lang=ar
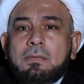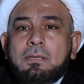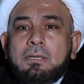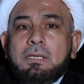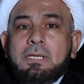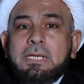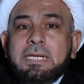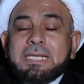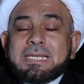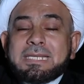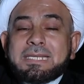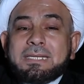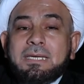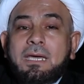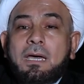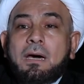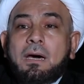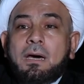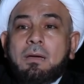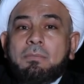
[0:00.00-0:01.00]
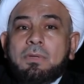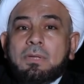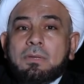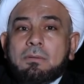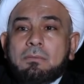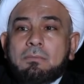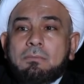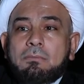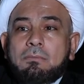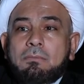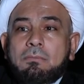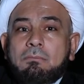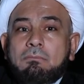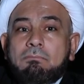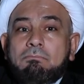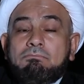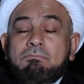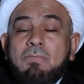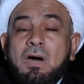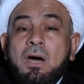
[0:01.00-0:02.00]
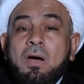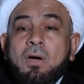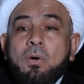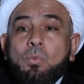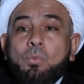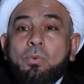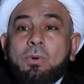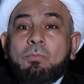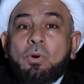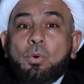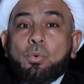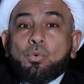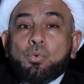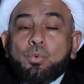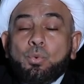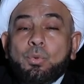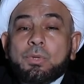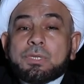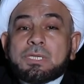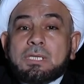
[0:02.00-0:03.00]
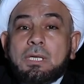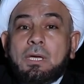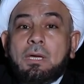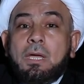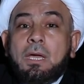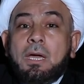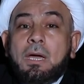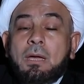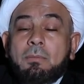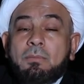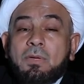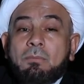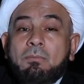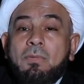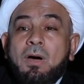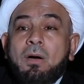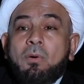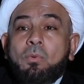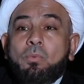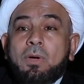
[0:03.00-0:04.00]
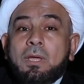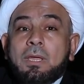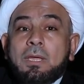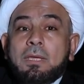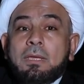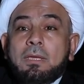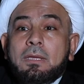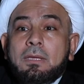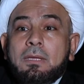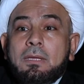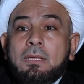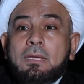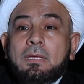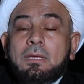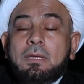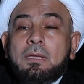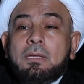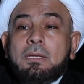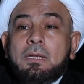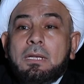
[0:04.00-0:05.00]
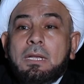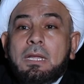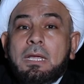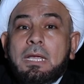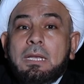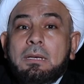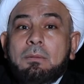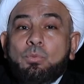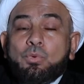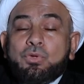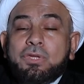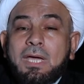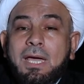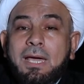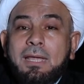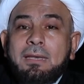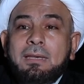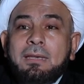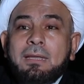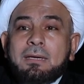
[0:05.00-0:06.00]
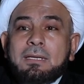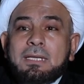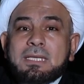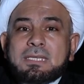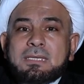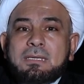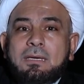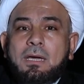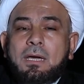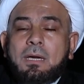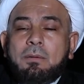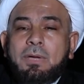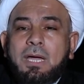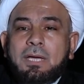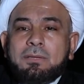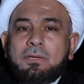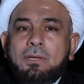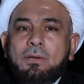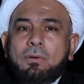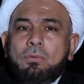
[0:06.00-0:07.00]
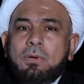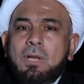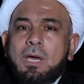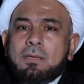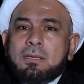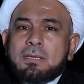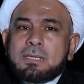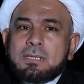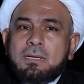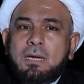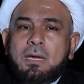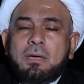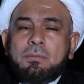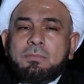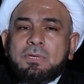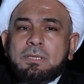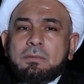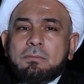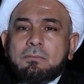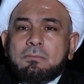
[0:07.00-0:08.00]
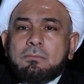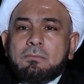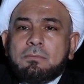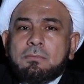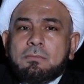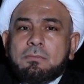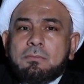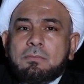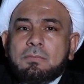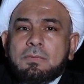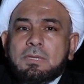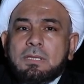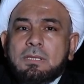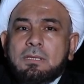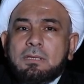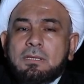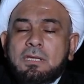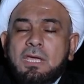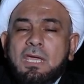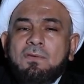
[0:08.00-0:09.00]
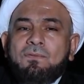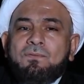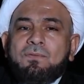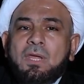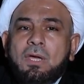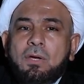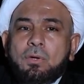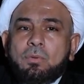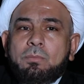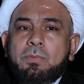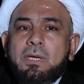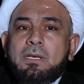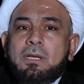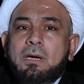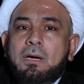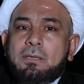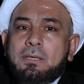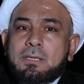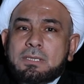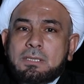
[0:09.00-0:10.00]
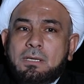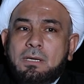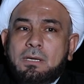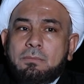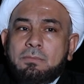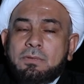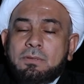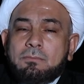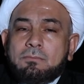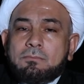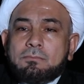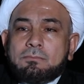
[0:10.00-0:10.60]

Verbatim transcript: للصحابة ما هو موضوع الصحابة ما هو آه، المتعلق للصحابة حتى نقول هذا صحابي كيف نحكم أن هذا صحابي